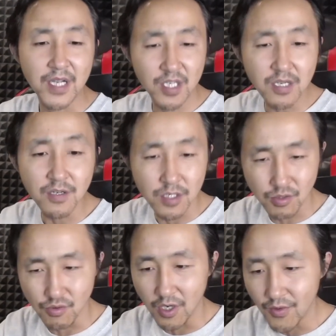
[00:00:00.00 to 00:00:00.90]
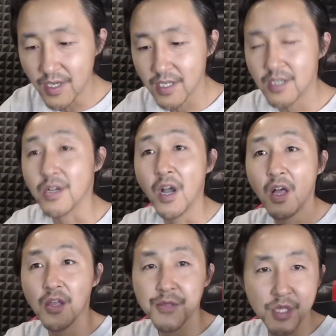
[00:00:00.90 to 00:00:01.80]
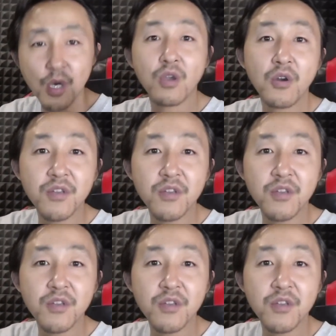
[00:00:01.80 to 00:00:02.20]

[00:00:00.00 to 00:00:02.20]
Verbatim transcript: 正所谓是造谣